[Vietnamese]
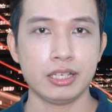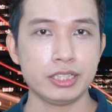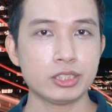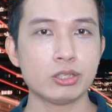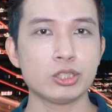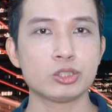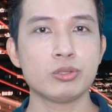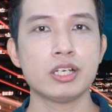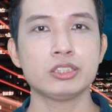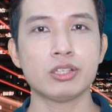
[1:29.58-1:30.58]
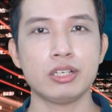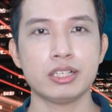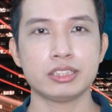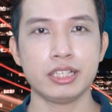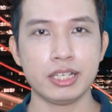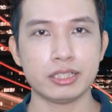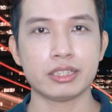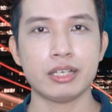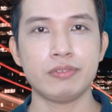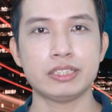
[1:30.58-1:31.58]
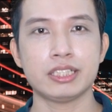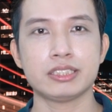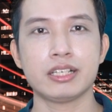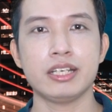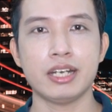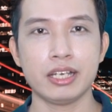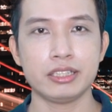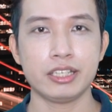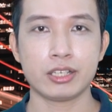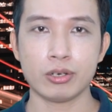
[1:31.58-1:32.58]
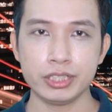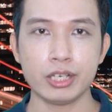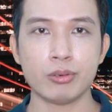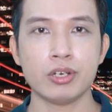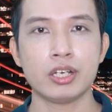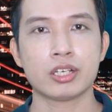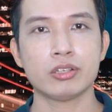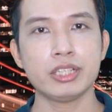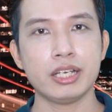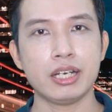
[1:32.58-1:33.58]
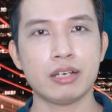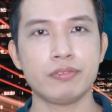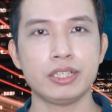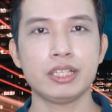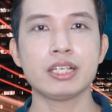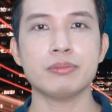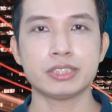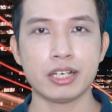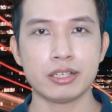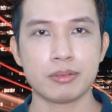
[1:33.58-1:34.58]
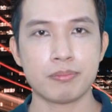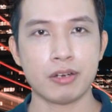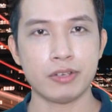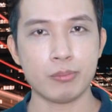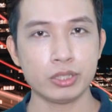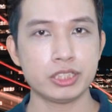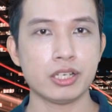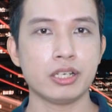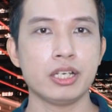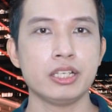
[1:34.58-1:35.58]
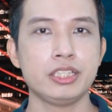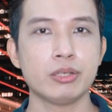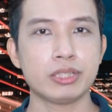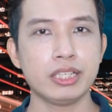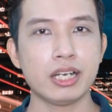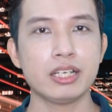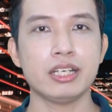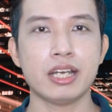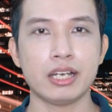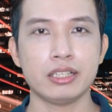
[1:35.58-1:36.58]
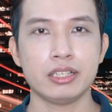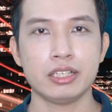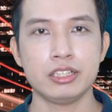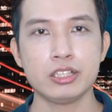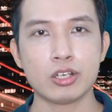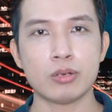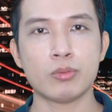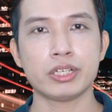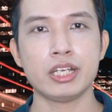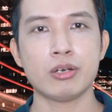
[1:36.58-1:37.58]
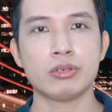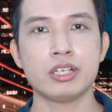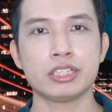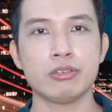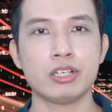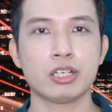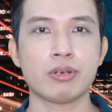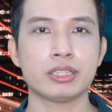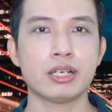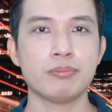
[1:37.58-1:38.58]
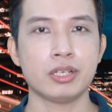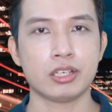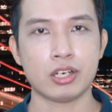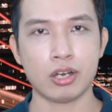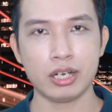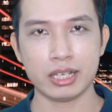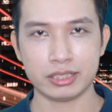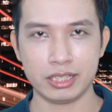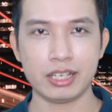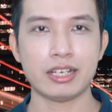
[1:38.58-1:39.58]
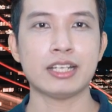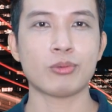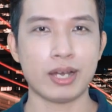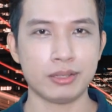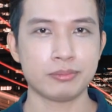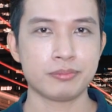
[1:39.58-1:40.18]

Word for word: Lý do cho xu hướng chọn lựa xe điện thay vì xe xăng hiện nay thì có nhiều, có thể là vì tiết kiệm xăng, bảo vệ môi trường, nhiều tính năng hiện đại, nhưng còn một điều được nhiều người quan tâm đó là tính năng an toàn.